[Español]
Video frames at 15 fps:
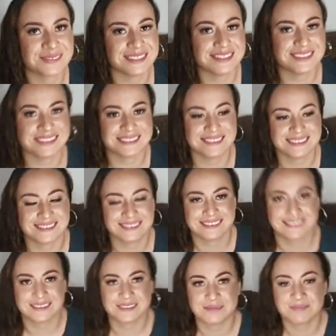Para que vaya
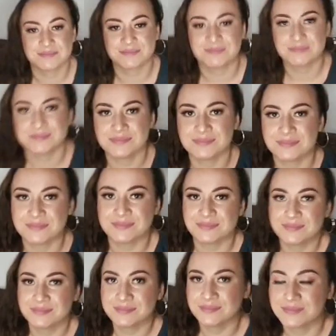cambiándole un
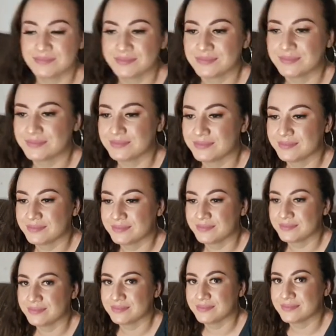poquito.
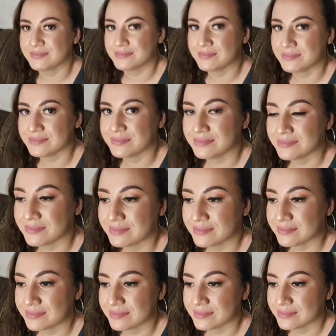
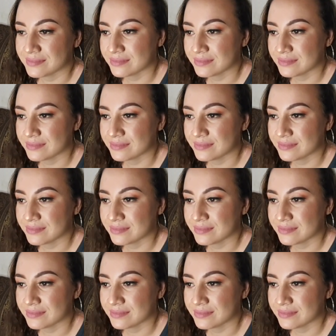Así.